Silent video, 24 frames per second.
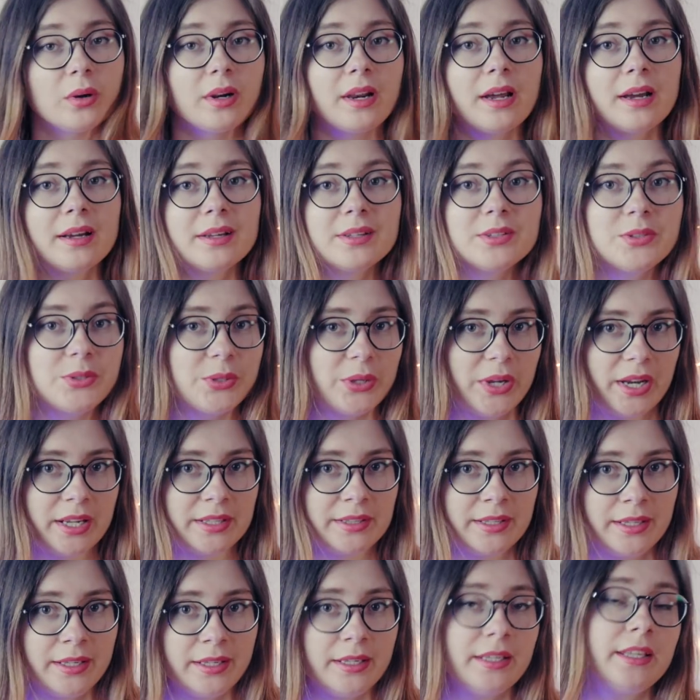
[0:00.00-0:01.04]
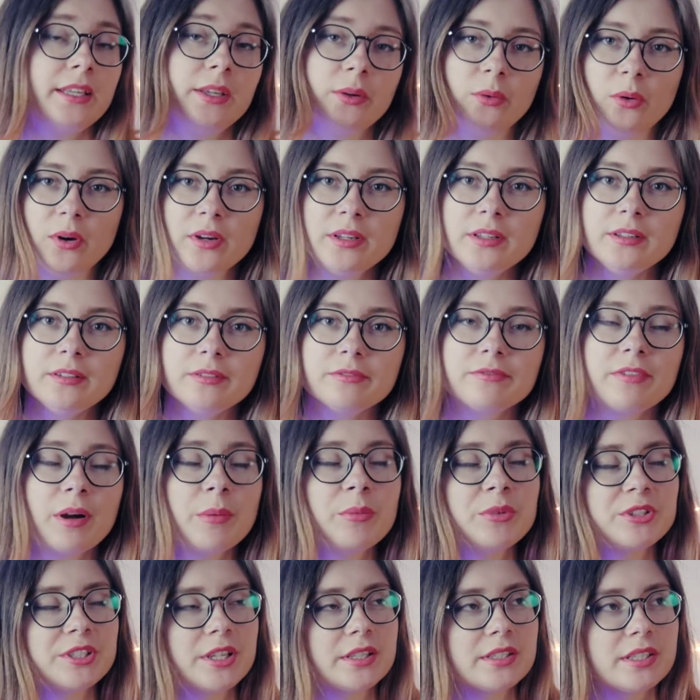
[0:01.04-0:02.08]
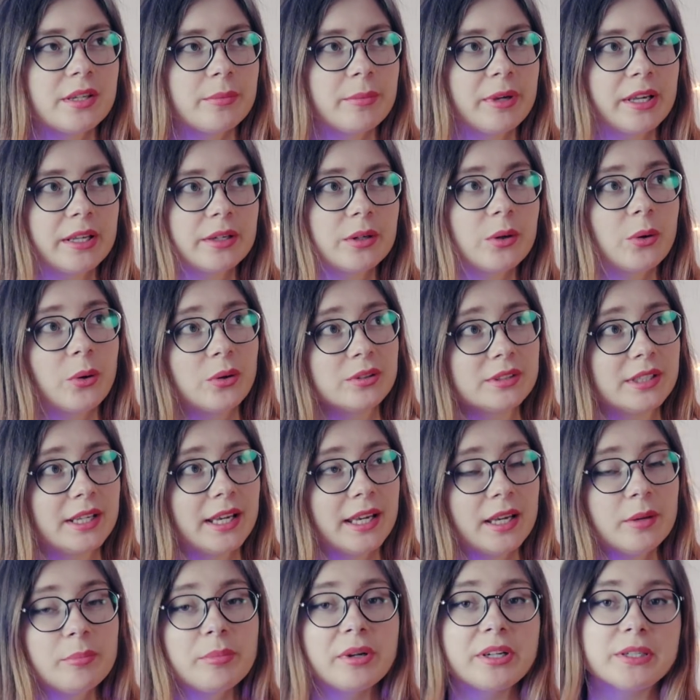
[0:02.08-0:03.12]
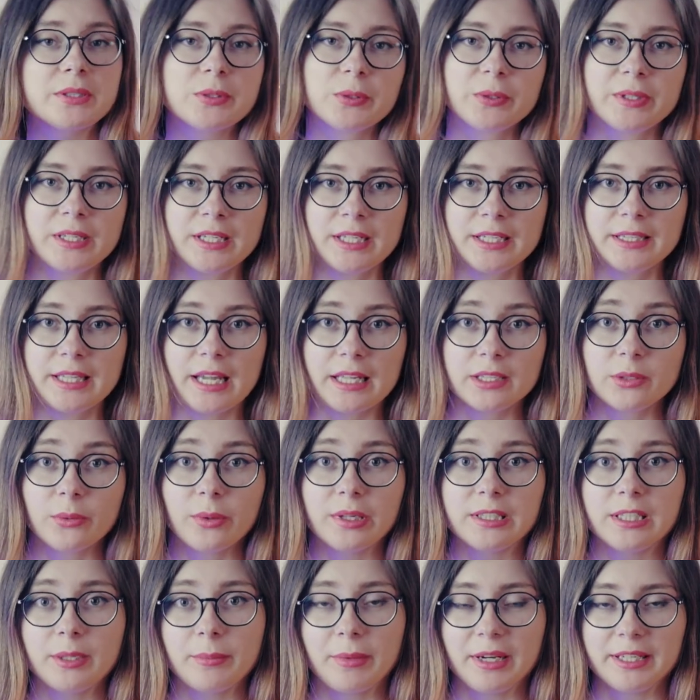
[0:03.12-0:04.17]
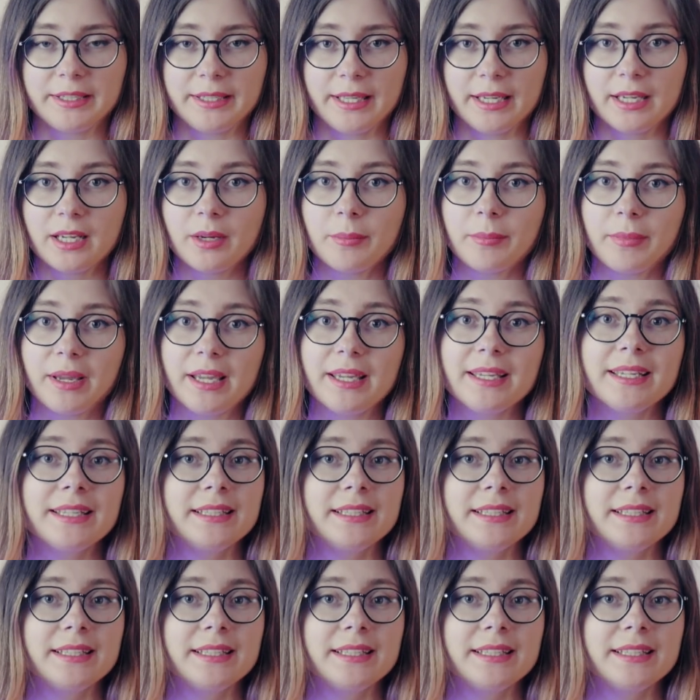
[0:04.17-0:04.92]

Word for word: Hola, soy Ana y hoy vamos a saber con qué personalidad guatemalteca me